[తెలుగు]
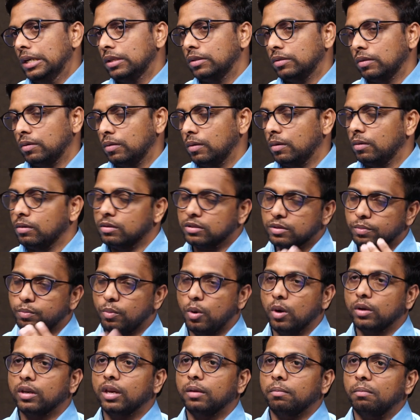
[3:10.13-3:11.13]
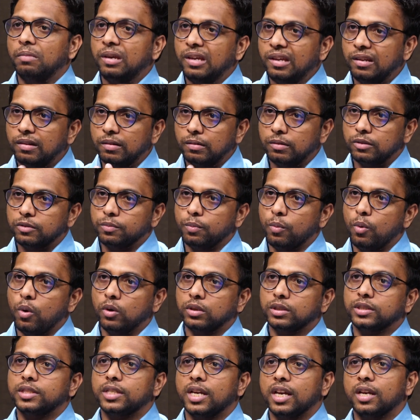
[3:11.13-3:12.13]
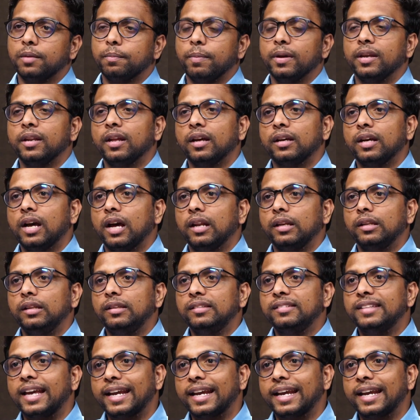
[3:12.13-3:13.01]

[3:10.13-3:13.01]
సో స్మోకింగ్ మీరు స్మోక్ చేయకపోయినా కానీ